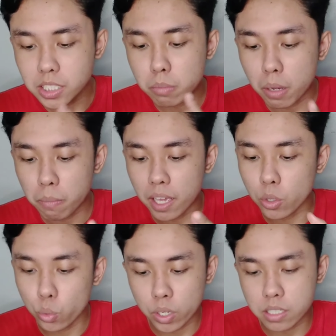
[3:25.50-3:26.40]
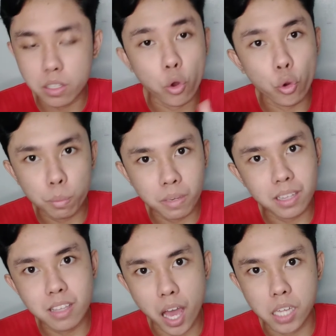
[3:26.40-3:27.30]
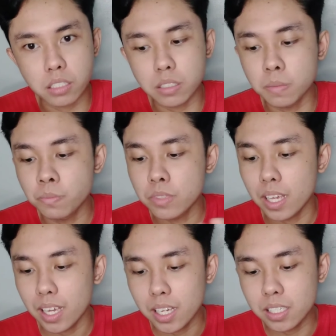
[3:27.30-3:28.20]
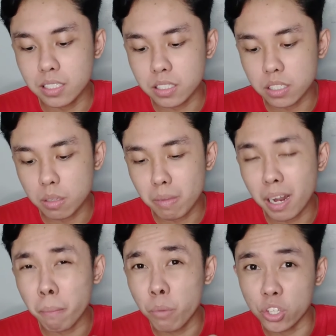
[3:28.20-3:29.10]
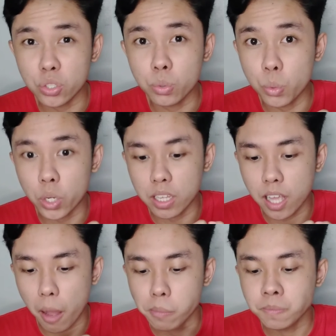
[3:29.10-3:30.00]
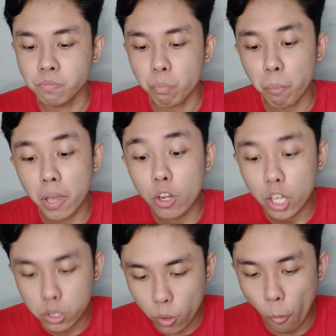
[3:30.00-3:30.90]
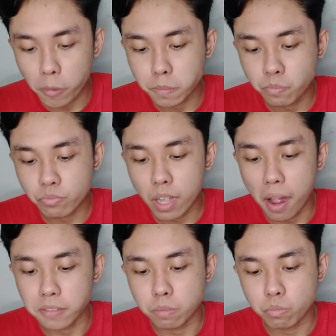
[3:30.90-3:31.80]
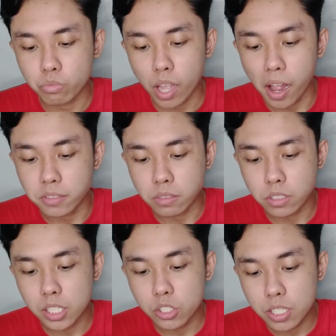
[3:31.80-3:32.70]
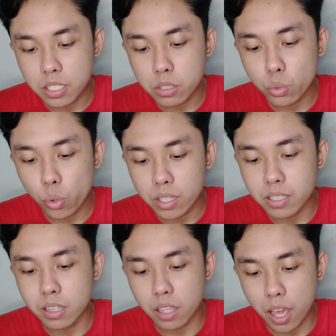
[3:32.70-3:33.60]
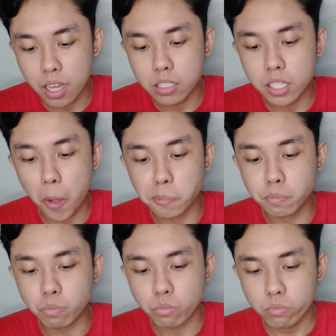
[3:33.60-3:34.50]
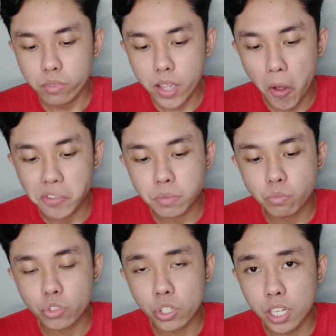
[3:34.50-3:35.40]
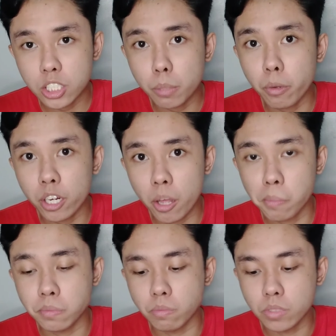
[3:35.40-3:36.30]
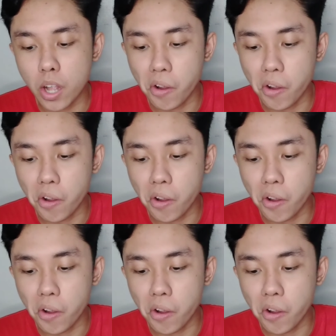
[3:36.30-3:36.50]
ibang baked cookies na homemade guys, is malambot yung cookie niya. Pero ito, sa G's Cookies and Cakes, crunchy pa rin.